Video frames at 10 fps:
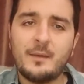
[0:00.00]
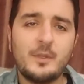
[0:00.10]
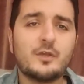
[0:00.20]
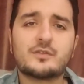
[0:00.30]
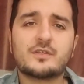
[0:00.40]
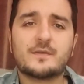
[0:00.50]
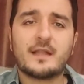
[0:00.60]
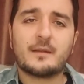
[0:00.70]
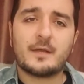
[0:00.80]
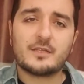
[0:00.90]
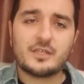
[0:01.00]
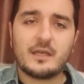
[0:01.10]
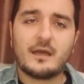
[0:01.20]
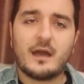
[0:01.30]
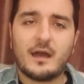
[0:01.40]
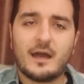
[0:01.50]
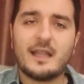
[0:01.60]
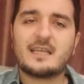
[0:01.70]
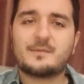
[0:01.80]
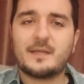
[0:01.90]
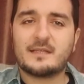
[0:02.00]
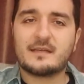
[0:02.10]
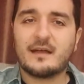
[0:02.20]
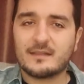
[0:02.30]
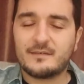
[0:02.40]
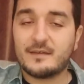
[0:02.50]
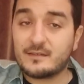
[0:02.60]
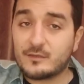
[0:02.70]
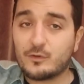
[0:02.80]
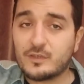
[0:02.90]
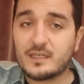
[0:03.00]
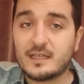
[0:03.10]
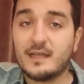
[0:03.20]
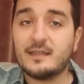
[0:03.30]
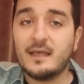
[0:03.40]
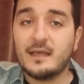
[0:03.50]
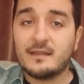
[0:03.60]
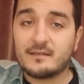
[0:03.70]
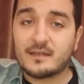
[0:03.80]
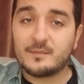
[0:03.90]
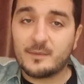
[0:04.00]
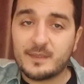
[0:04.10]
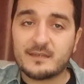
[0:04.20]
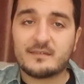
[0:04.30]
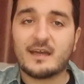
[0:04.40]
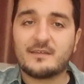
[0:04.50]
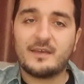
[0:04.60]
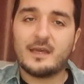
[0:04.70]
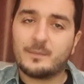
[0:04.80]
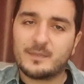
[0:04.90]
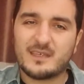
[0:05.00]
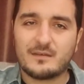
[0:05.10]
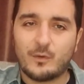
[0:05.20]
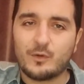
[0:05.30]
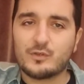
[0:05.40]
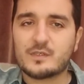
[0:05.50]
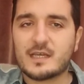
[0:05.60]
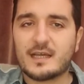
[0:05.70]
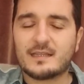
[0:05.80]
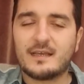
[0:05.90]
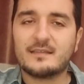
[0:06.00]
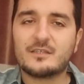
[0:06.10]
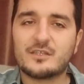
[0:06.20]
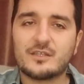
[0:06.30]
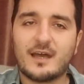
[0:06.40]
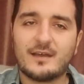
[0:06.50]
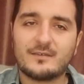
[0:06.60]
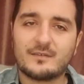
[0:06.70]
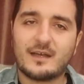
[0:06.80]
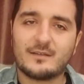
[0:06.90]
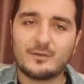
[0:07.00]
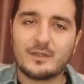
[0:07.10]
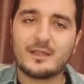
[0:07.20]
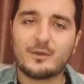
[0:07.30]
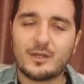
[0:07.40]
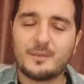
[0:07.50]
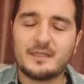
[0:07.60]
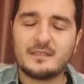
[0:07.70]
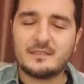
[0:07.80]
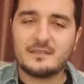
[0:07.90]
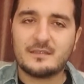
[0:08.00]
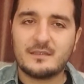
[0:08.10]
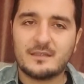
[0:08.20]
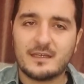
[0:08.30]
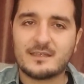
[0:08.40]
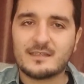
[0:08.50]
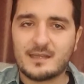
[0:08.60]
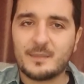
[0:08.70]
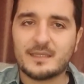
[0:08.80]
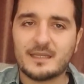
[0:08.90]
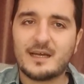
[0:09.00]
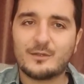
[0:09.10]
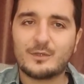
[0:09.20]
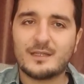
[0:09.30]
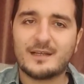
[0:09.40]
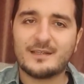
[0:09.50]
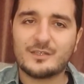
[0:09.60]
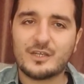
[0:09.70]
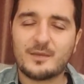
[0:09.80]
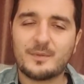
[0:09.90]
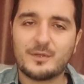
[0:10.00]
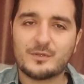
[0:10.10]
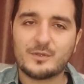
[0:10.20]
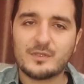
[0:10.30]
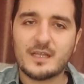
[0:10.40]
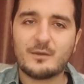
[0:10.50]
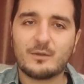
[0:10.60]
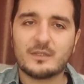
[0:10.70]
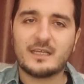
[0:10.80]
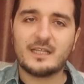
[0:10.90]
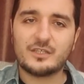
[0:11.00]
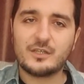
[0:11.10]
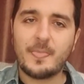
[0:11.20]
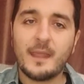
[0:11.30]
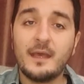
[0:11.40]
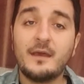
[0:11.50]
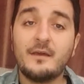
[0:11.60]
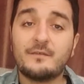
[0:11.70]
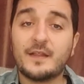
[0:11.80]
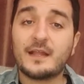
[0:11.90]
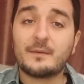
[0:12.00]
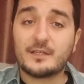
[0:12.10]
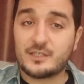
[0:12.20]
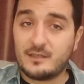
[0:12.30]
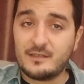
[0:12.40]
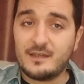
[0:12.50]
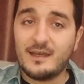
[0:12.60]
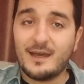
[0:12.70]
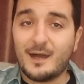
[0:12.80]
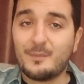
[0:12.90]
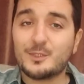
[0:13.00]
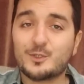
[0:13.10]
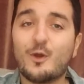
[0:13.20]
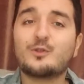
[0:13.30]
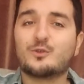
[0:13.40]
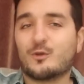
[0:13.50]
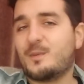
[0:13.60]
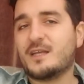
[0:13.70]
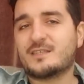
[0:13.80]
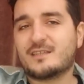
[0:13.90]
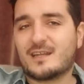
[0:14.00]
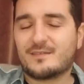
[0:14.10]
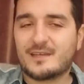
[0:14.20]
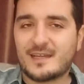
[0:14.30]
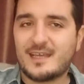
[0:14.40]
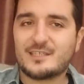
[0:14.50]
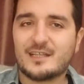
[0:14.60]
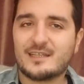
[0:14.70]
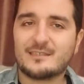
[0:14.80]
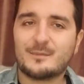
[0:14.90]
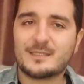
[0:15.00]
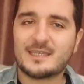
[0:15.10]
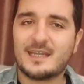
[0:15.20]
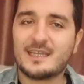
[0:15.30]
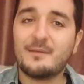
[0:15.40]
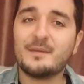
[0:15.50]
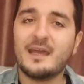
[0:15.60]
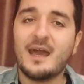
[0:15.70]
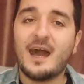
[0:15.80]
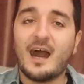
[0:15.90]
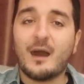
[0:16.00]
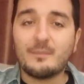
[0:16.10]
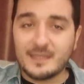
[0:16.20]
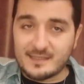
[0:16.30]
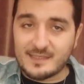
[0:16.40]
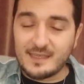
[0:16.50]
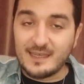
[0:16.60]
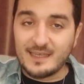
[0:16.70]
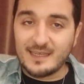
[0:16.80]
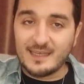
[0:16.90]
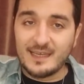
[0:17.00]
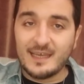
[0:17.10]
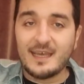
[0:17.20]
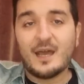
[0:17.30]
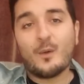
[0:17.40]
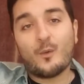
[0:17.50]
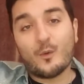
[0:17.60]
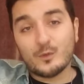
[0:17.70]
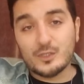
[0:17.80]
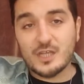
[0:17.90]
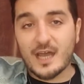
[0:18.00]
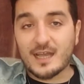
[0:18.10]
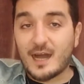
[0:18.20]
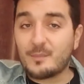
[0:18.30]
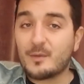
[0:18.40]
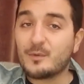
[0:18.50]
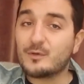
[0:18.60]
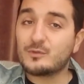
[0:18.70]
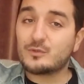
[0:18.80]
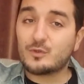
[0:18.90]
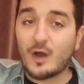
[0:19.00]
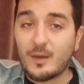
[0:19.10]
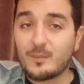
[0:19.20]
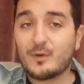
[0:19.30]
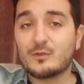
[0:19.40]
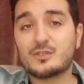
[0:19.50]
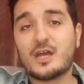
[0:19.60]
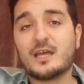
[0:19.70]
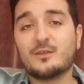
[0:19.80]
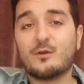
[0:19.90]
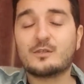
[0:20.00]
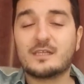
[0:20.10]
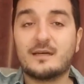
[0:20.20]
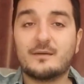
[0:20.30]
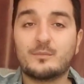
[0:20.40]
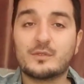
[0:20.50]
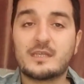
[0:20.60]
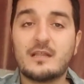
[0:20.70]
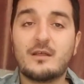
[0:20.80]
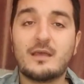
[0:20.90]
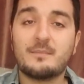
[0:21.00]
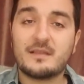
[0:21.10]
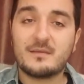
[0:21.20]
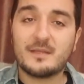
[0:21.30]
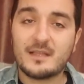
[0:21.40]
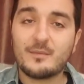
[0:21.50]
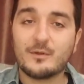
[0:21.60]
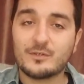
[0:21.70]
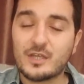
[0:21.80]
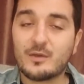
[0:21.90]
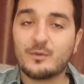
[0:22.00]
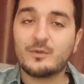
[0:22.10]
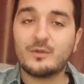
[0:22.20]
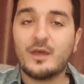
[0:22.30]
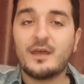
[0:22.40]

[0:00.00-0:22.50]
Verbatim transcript: Biliyorsunuz Fenerbahçe Alex Perez'i aldı ve kötü giden takıma bir takviye yaptı ki oyuncu sakatlandığı için daha kadroda da göremedik. Yakın zamanda kadroya da alınacak biliyorsunuz. Dekolo da iyileşti. Fenerbahçe'nin ama çok çok bence taraftarı heyecanlandırması gereken bir hamlesi olacak. Ama bu şu an mı olacak yoksa bu sene bitiminde mi olacak onun